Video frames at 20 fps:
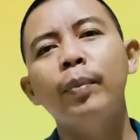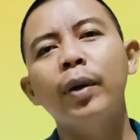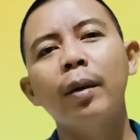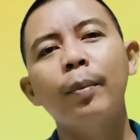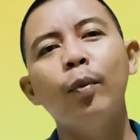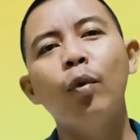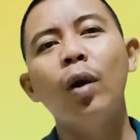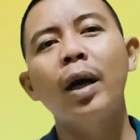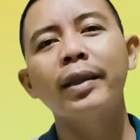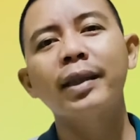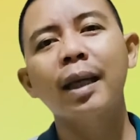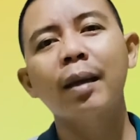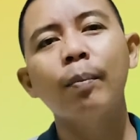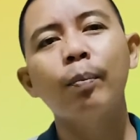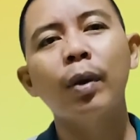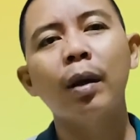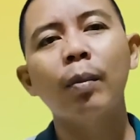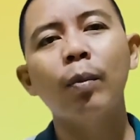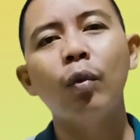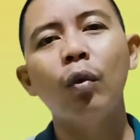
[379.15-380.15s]

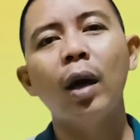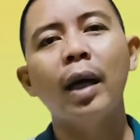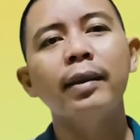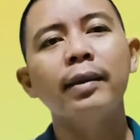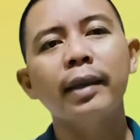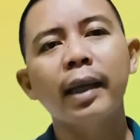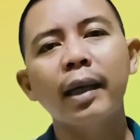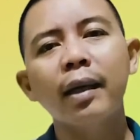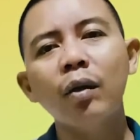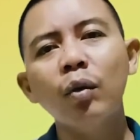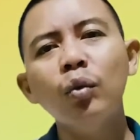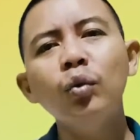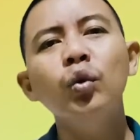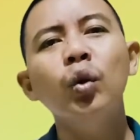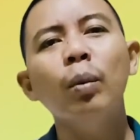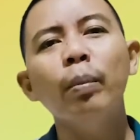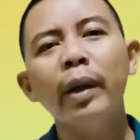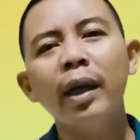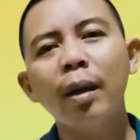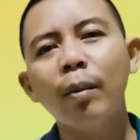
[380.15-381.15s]
perbuatan-perbuatan
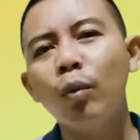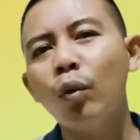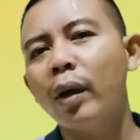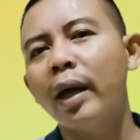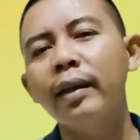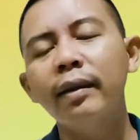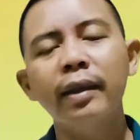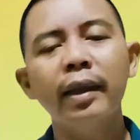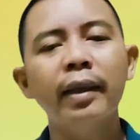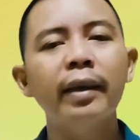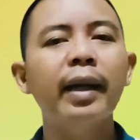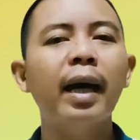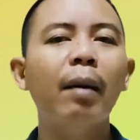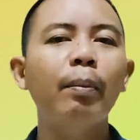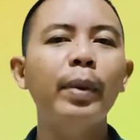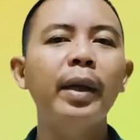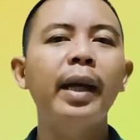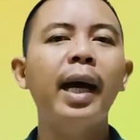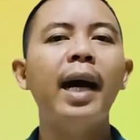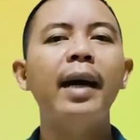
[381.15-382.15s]
untuk menemukan tindak
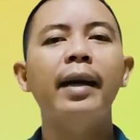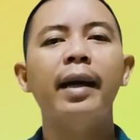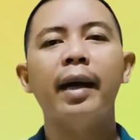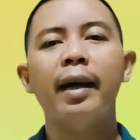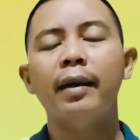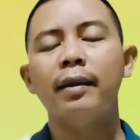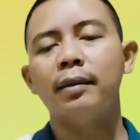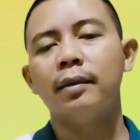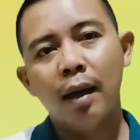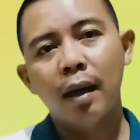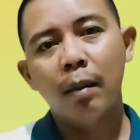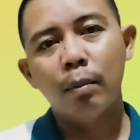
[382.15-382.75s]
pidana